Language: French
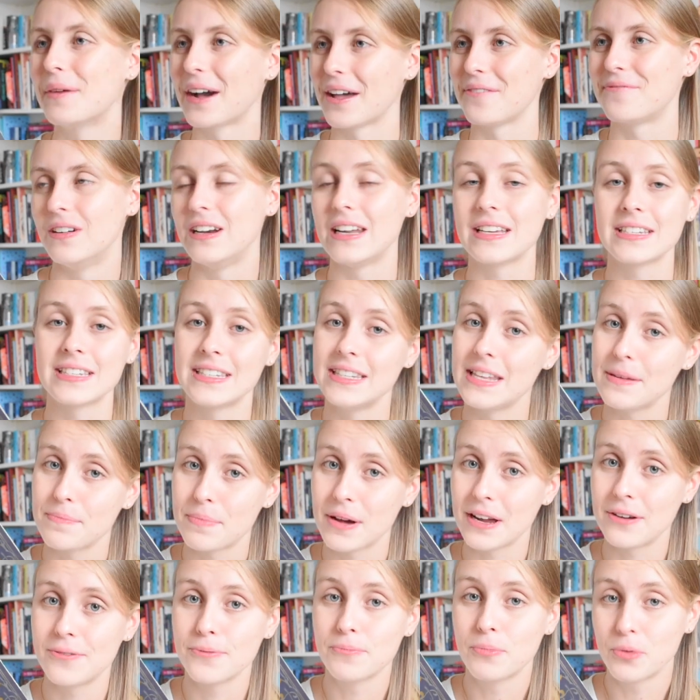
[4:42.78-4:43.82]
Bref, là, ce n'est
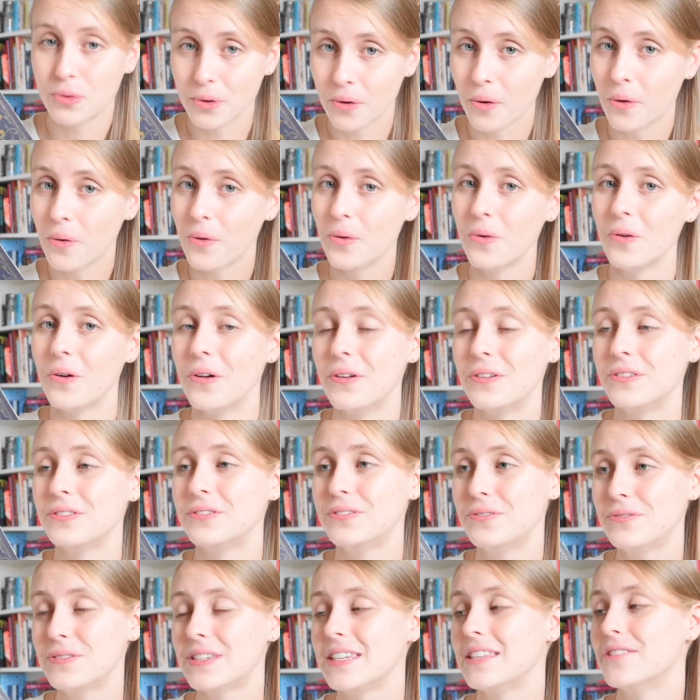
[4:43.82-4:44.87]
pas le plus gros
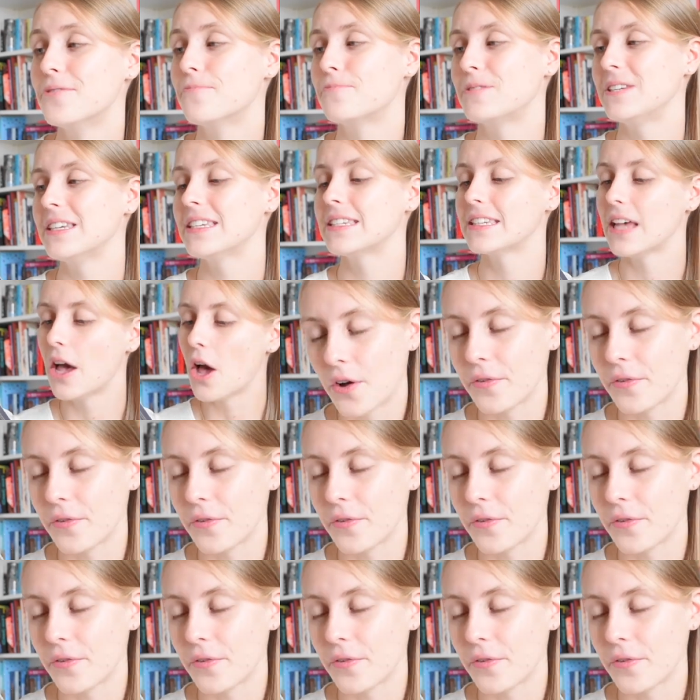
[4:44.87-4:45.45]
du synopsis.